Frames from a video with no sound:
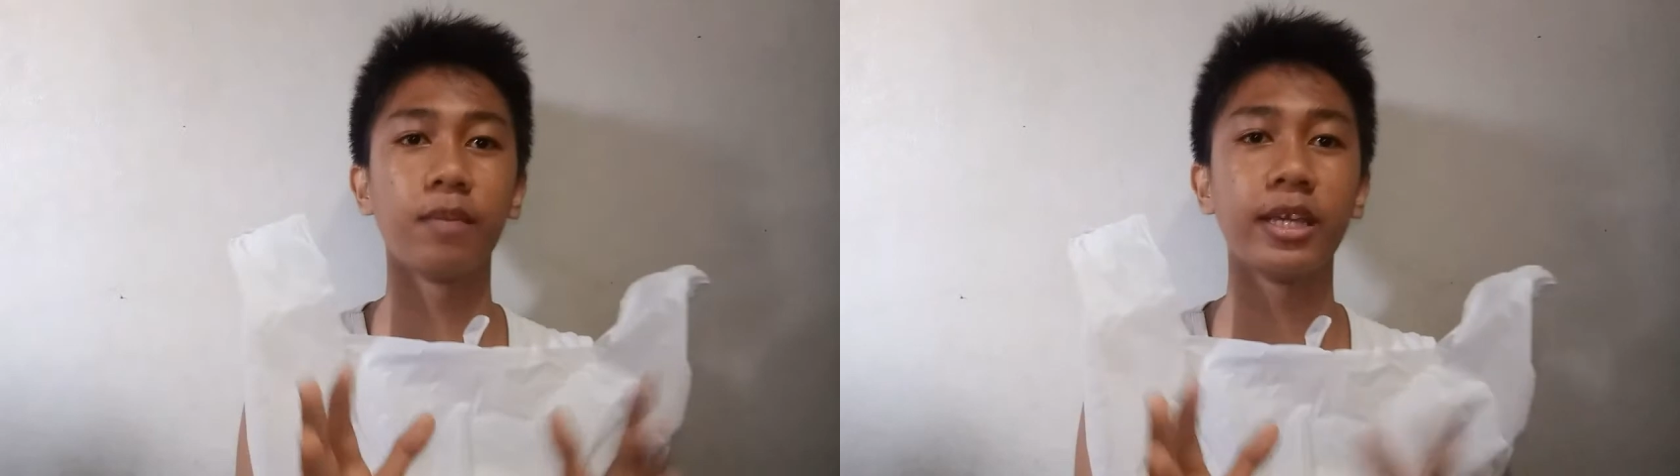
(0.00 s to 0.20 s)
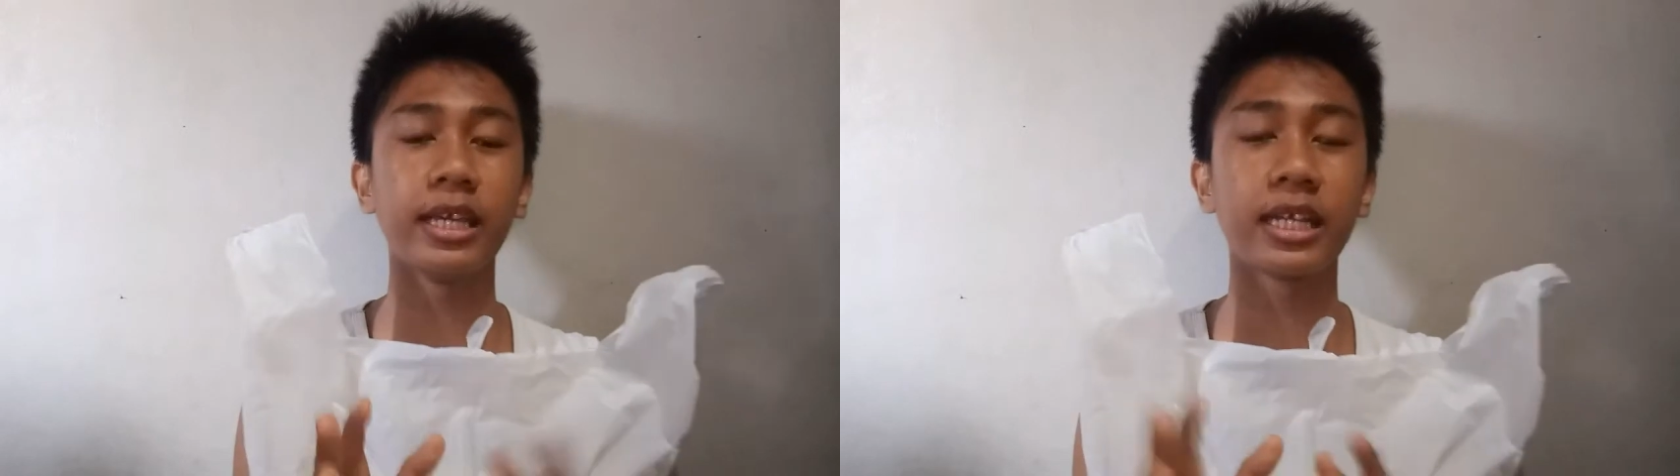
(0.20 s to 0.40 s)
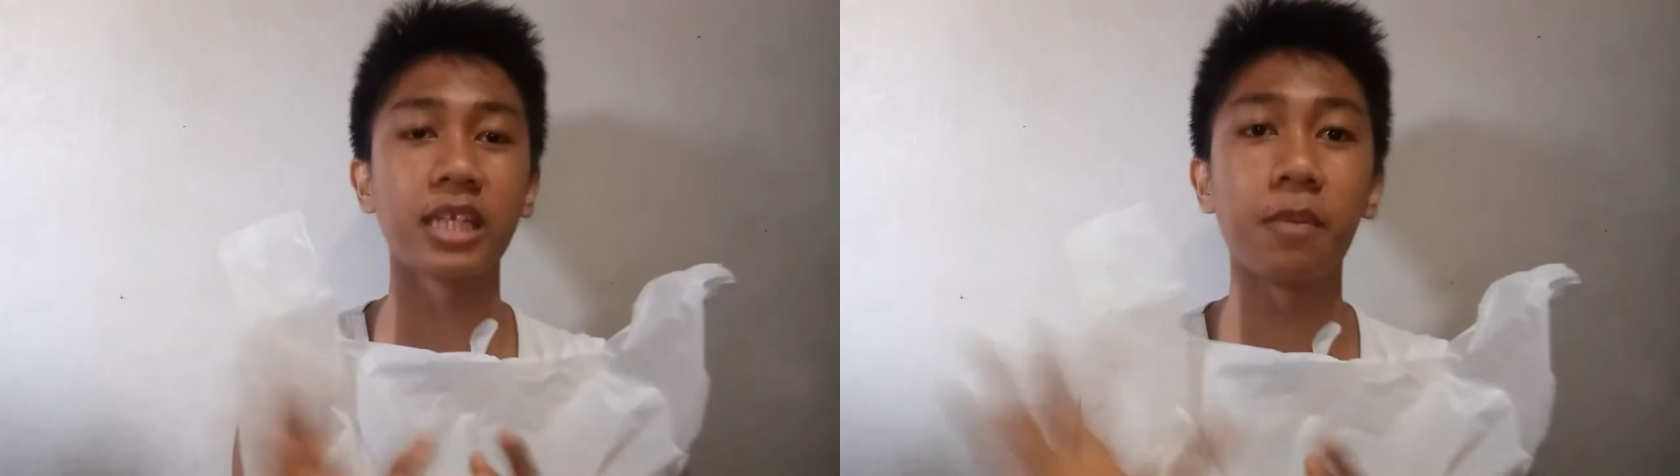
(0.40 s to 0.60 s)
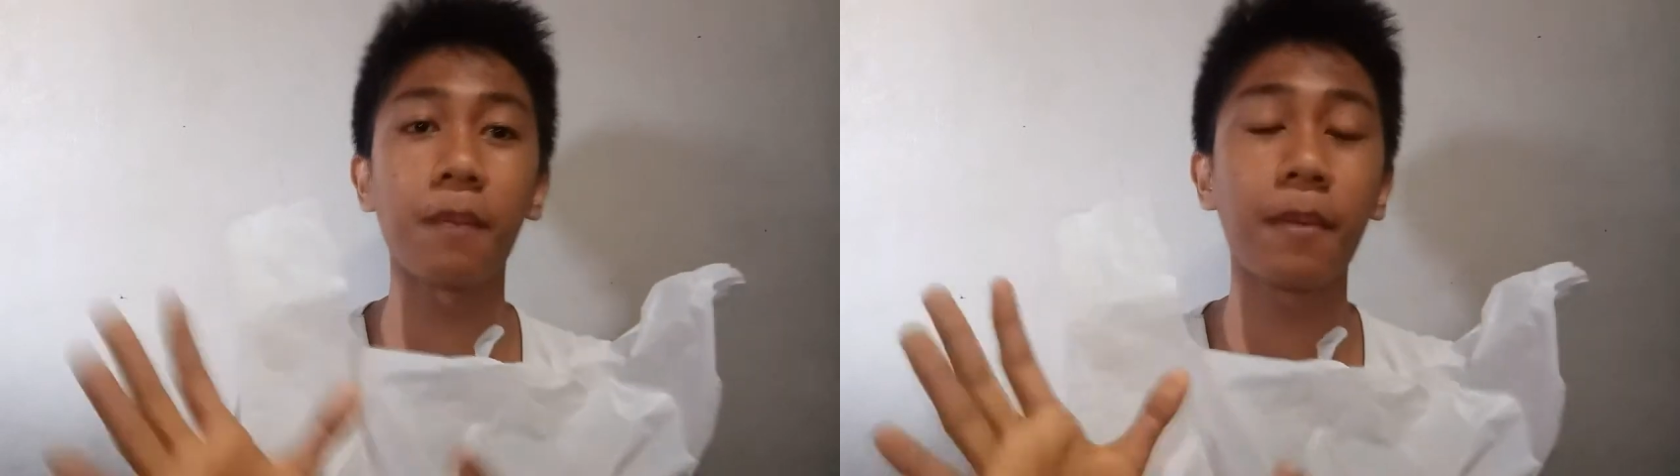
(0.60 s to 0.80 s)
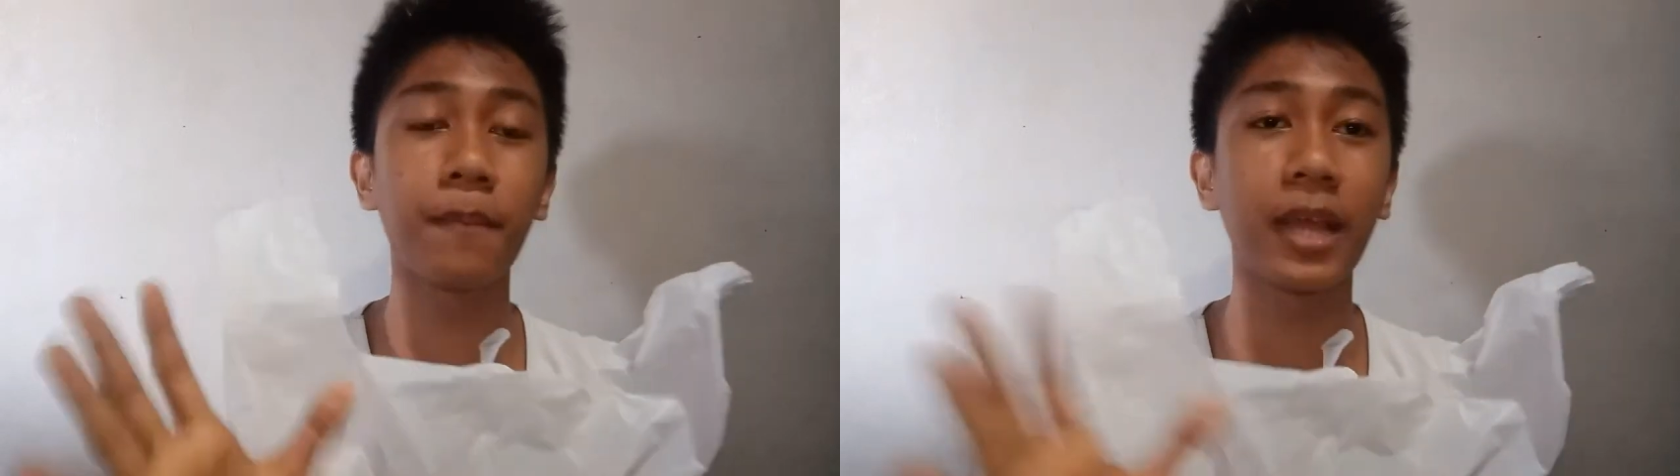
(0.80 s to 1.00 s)
May kasama
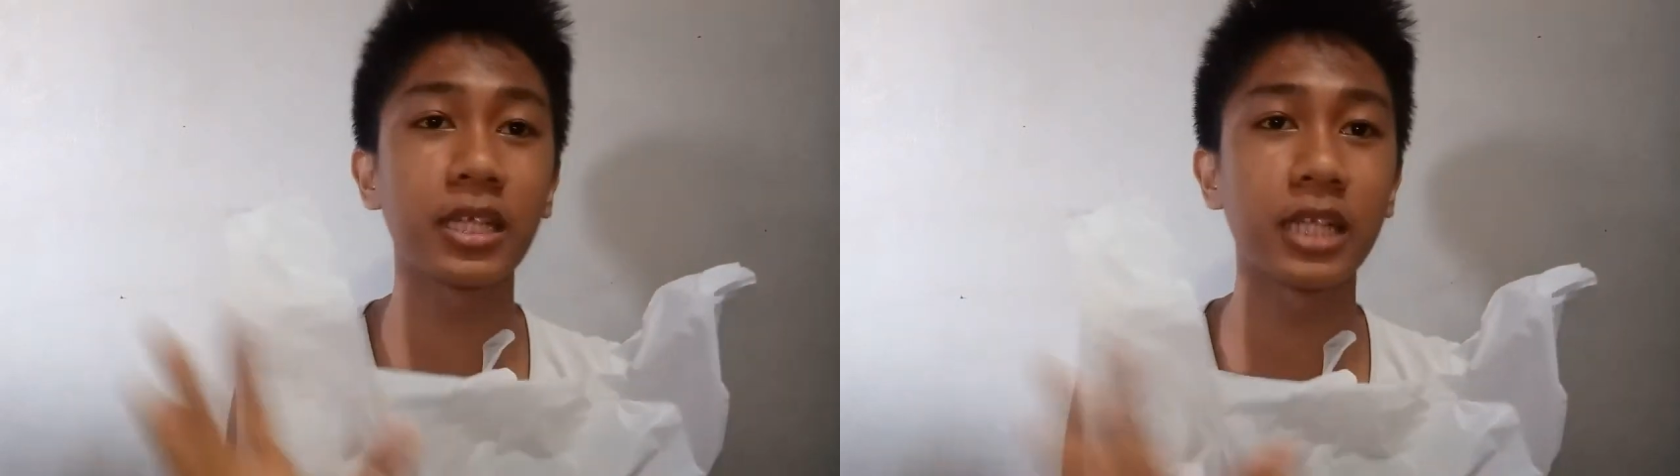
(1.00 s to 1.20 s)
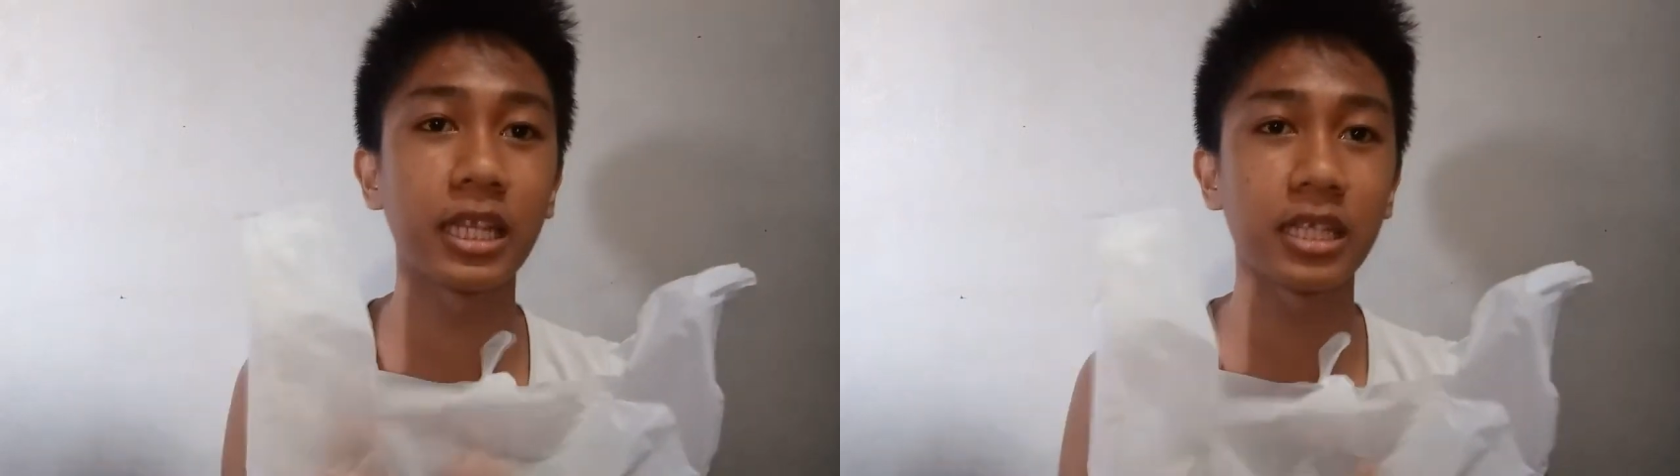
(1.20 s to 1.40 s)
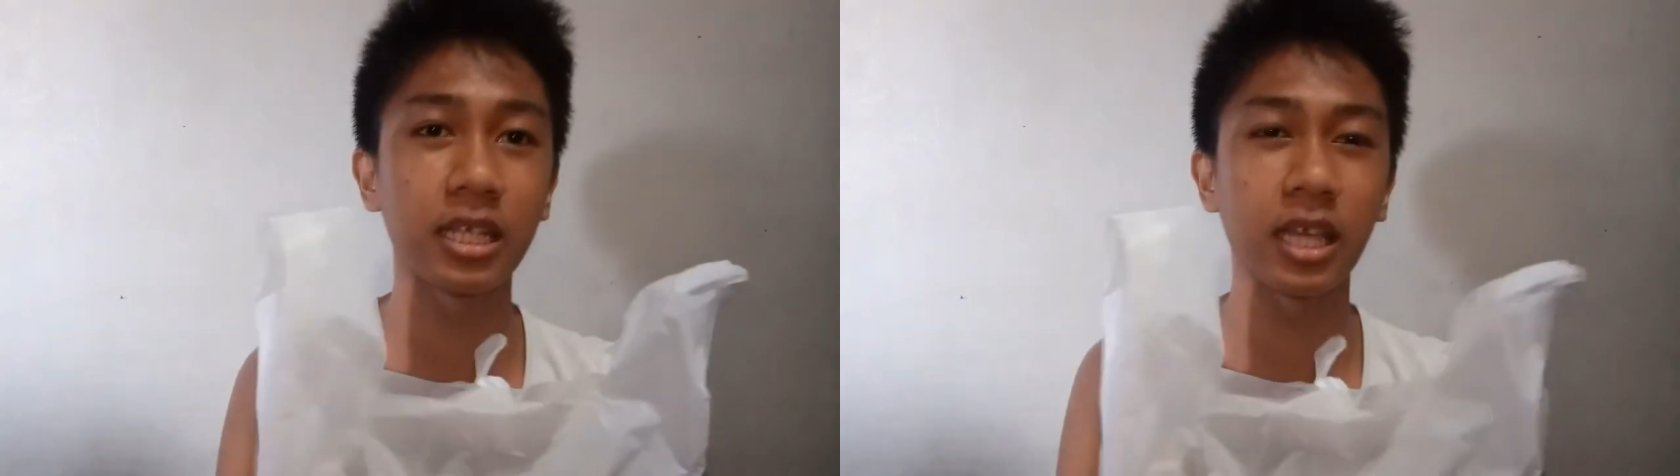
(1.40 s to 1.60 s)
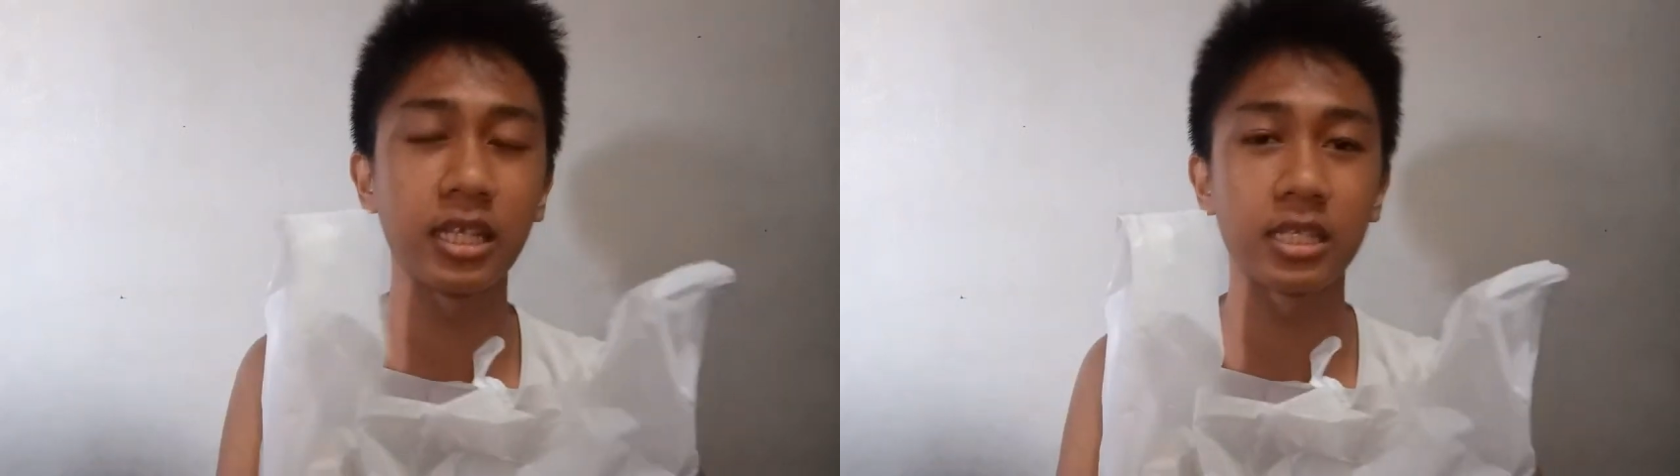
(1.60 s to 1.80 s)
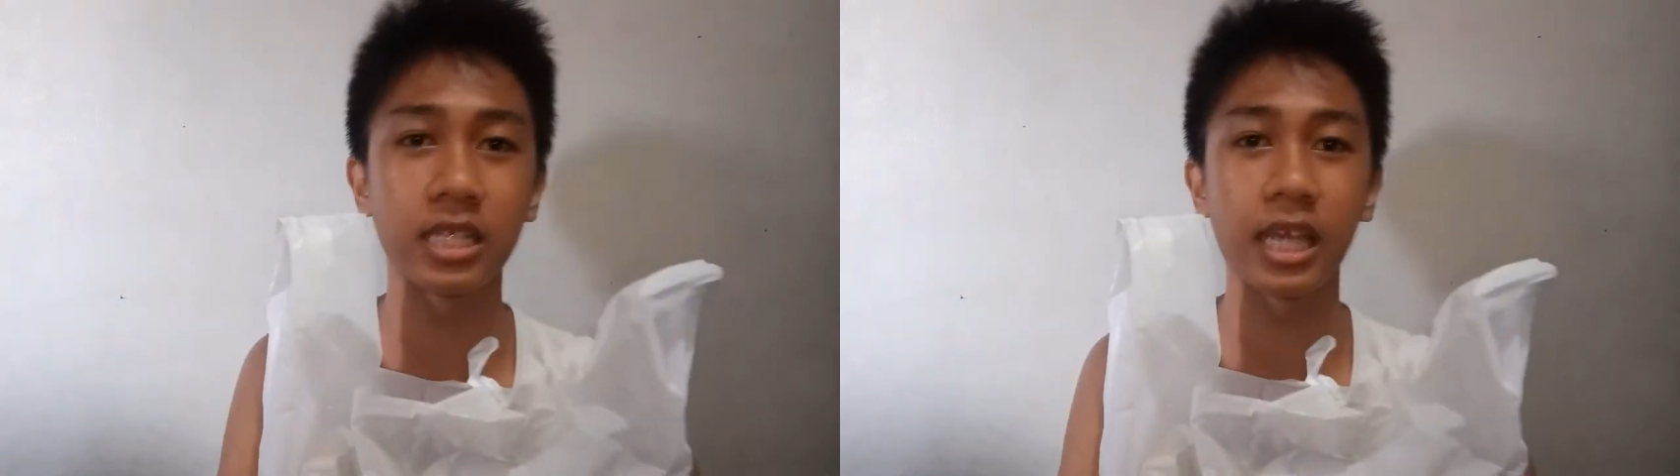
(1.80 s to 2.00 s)
pang flashlight yan, guys.